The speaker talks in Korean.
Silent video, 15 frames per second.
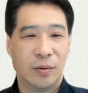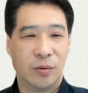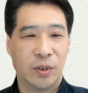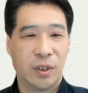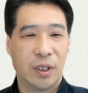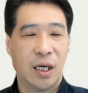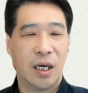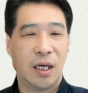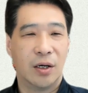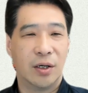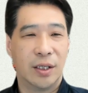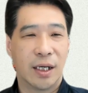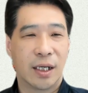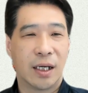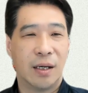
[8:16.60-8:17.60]
우리의
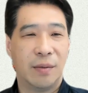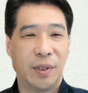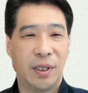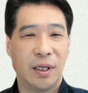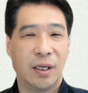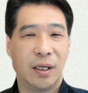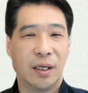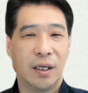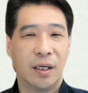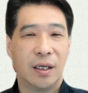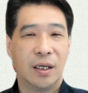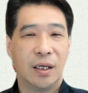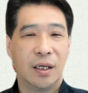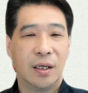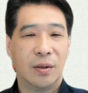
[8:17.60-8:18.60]
연약함이
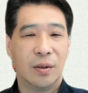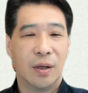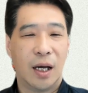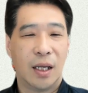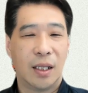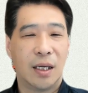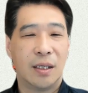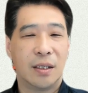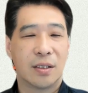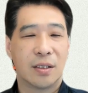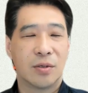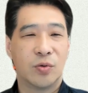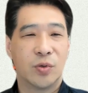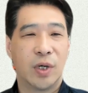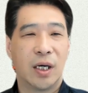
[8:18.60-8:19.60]

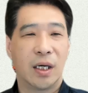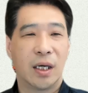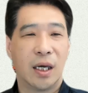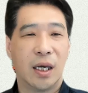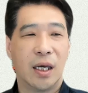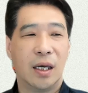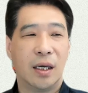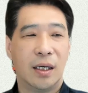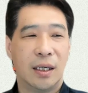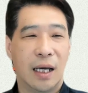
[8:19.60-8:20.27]
하나님께서 우리에게